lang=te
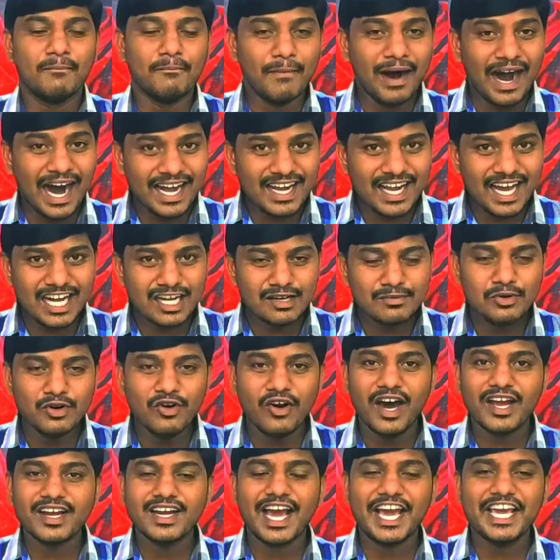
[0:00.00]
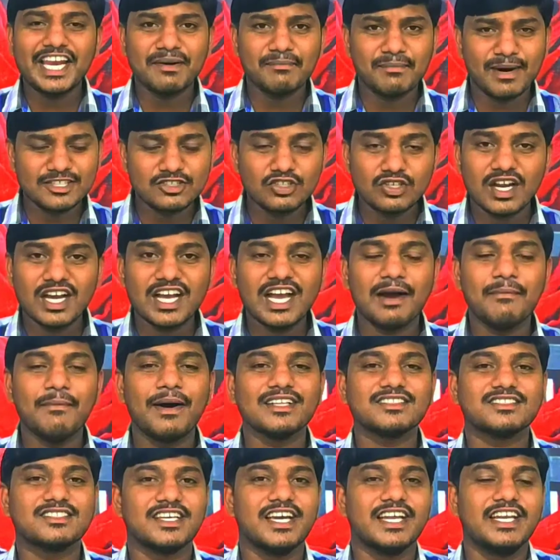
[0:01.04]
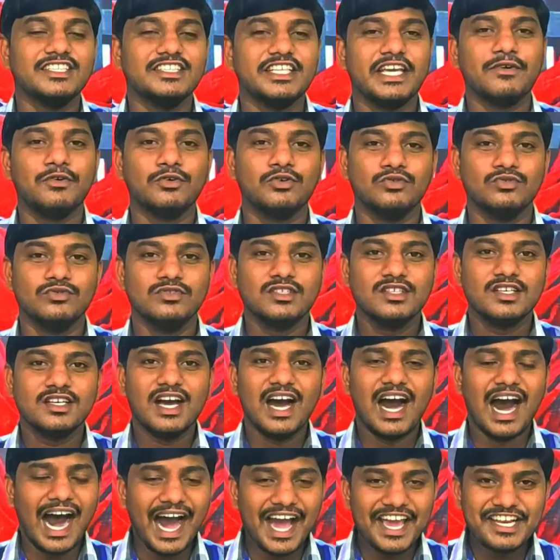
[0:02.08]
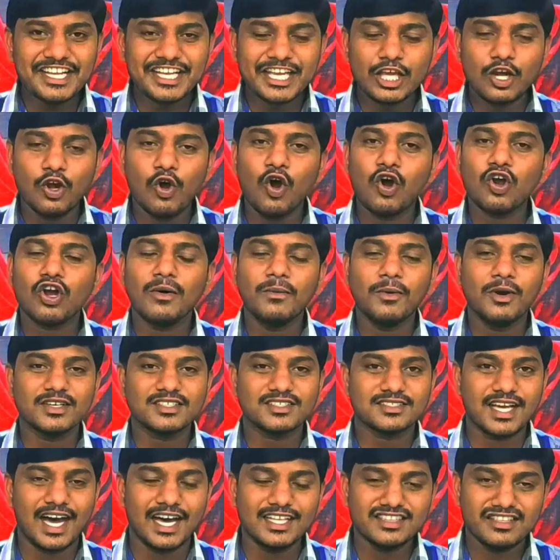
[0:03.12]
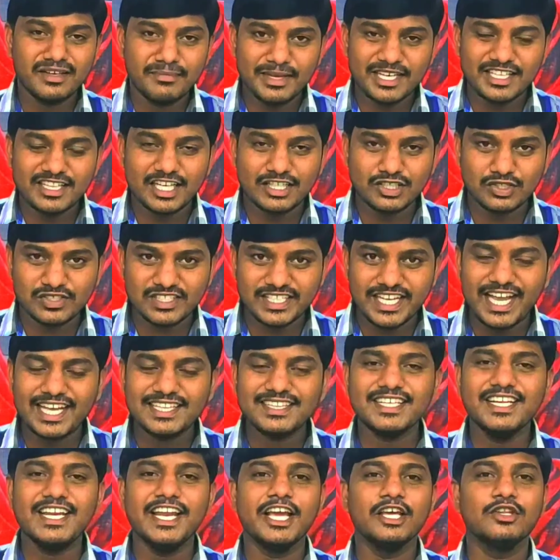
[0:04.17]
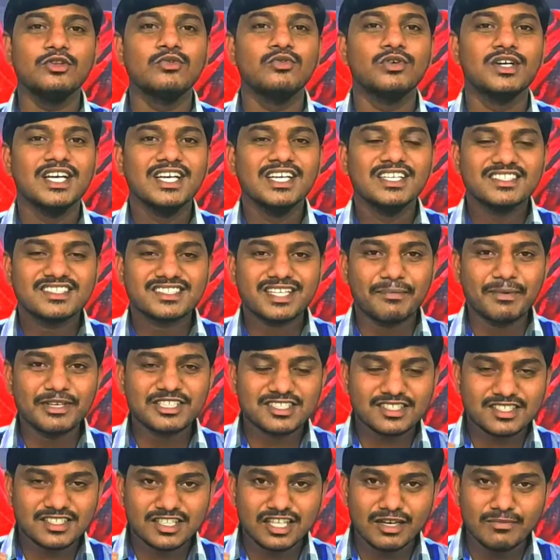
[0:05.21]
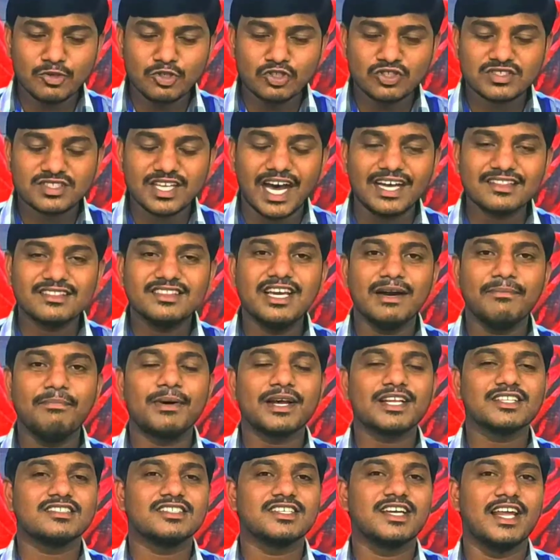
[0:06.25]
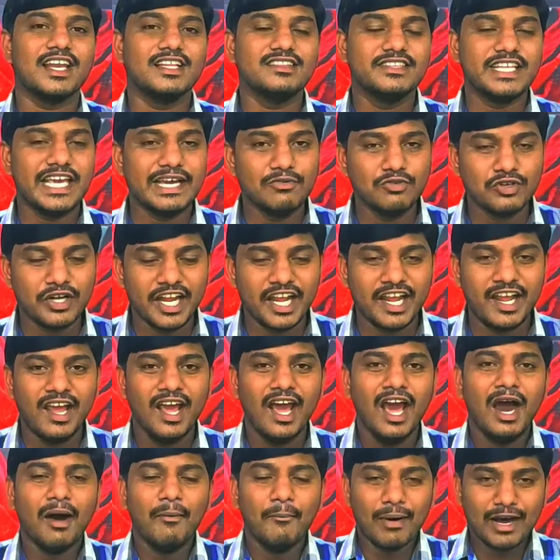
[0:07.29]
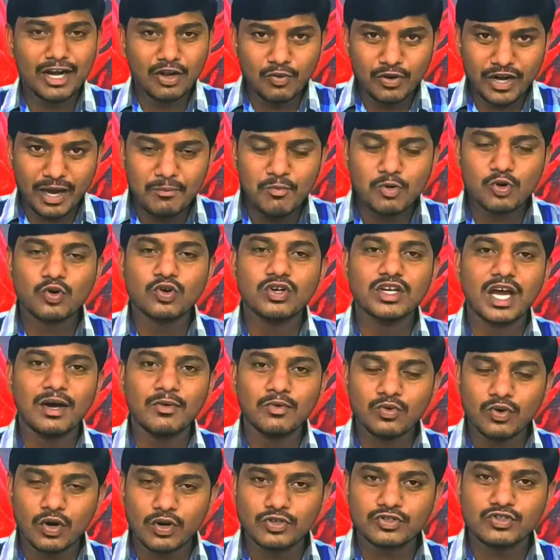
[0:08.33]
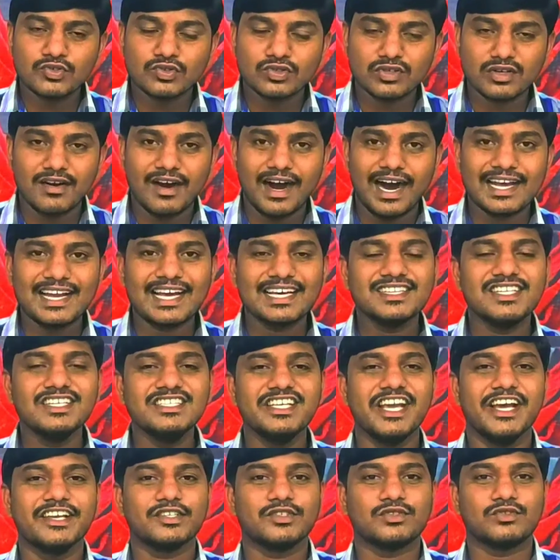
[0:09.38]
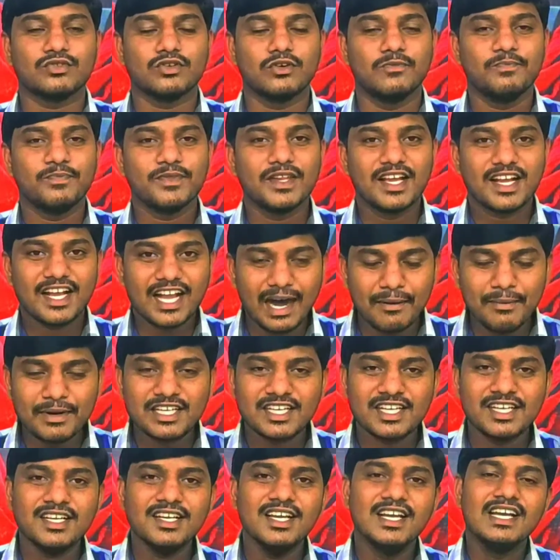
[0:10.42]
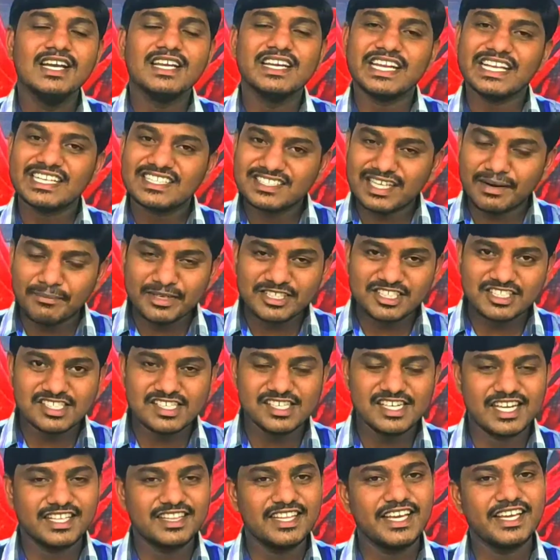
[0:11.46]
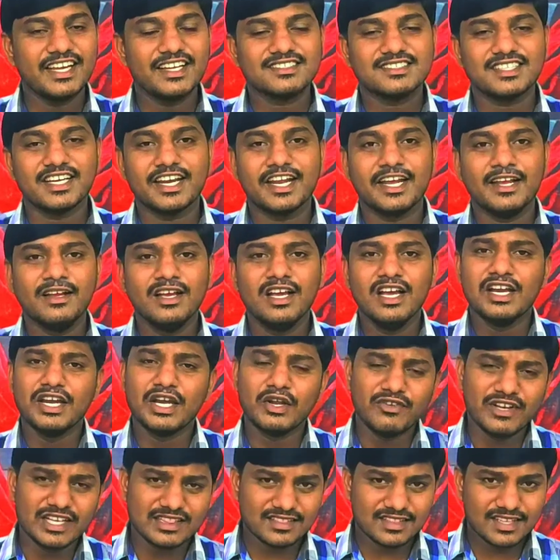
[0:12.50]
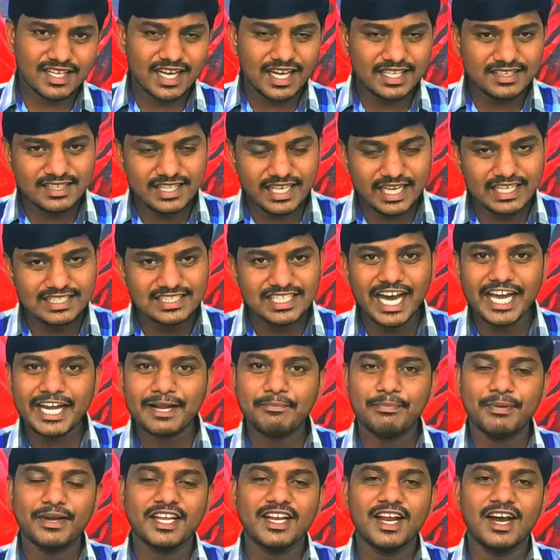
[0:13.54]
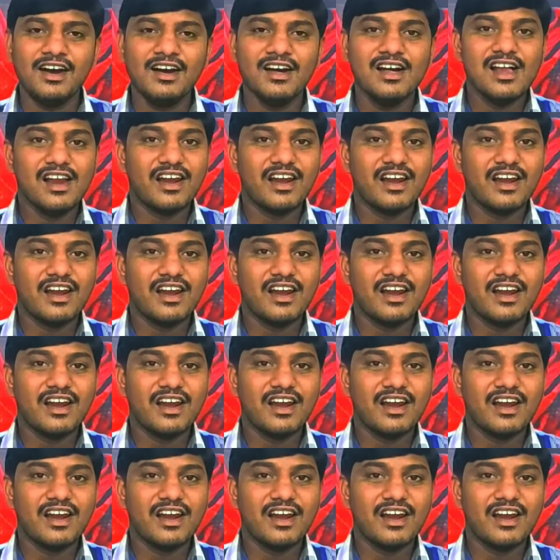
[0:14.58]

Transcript: మార అనుభవాన్ని ఆయన మధురంగా మార్చగల దేవుడు ఆయనకి లోకంలో సాధ్యమైనట్టు ఏదీ లేదు సమస్తము సాధ్యపరచగల దేవుణ్ణే మనం నమ్ముకున్నాం కొలుస్తున్నాం ఆరాధన చేస్తున్నాం కాబట్టి నీ సమస్య ఏదైనా సరే నువ్వు ఎంతగా దిగజారిపోయినా